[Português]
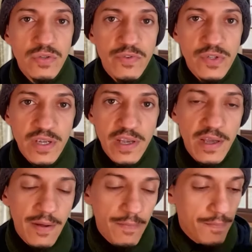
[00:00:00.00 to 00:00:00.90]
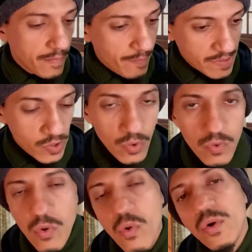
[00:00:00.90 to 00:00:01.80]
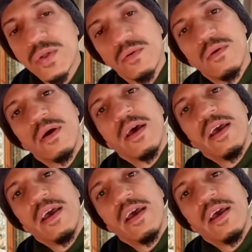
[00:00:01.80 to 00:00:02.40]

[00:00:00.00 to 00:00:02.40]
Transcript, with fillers: onde você passou no concurso,